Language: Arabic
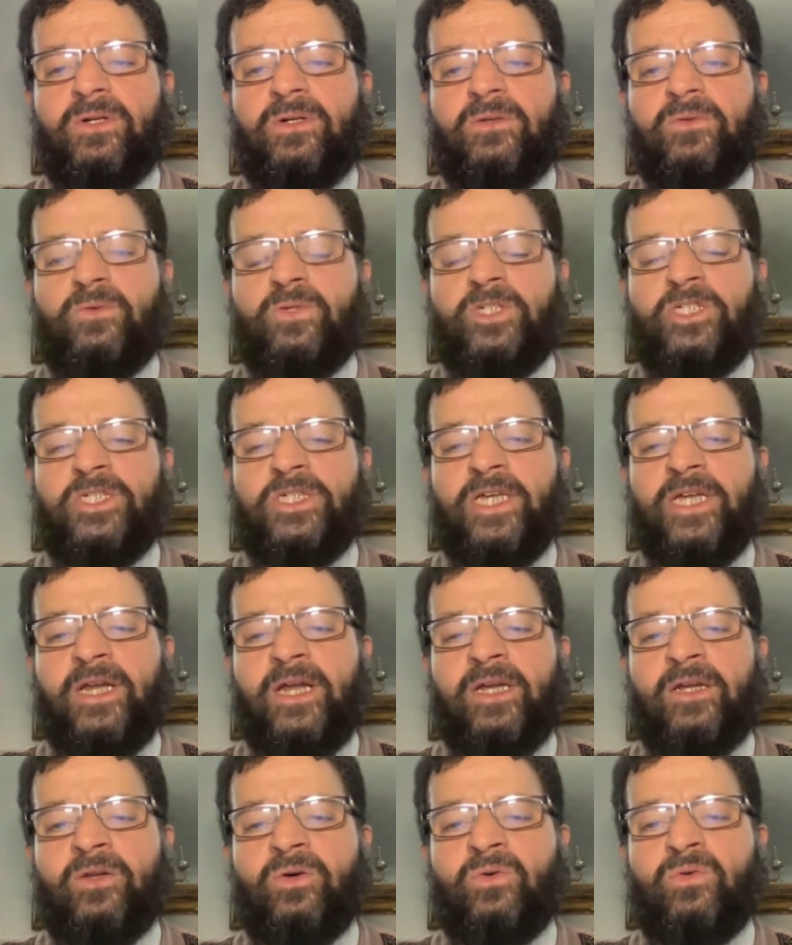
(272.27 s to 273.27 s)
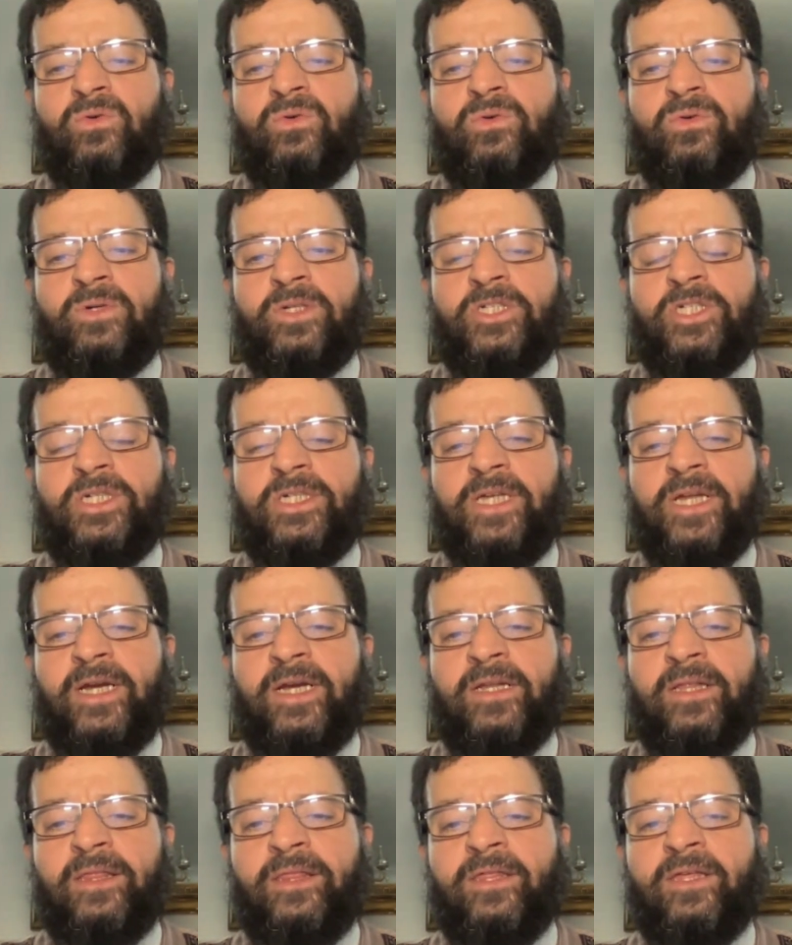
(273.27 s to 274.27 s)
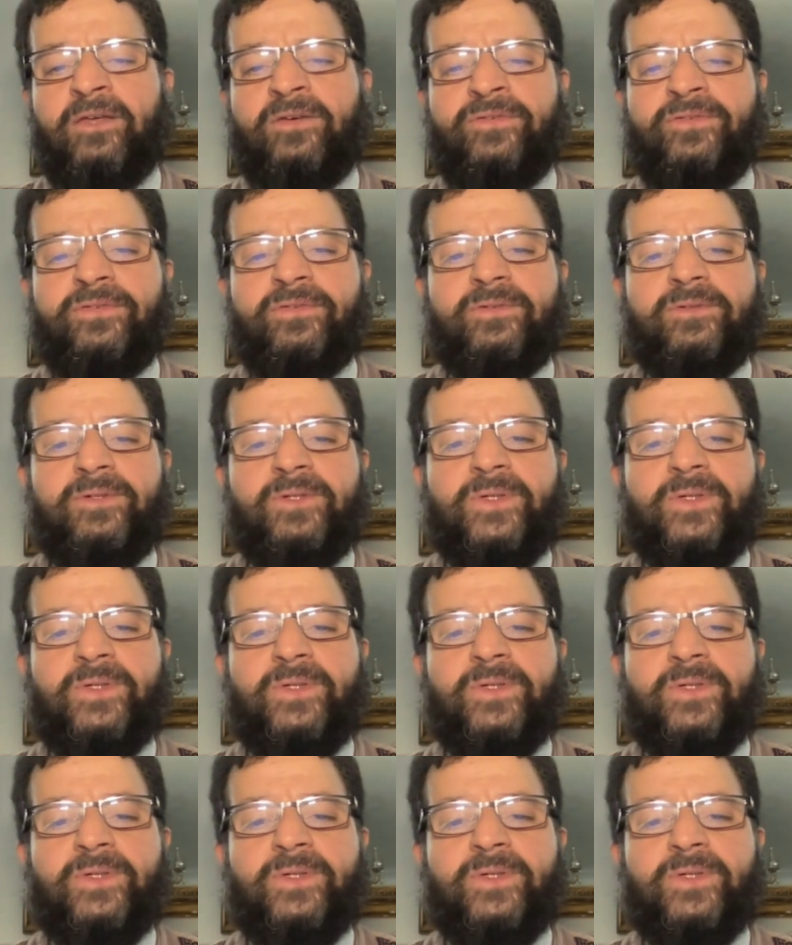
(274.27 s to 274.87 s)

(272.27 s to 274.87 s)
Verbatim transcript: والجنرال الغول والجنرال الضيف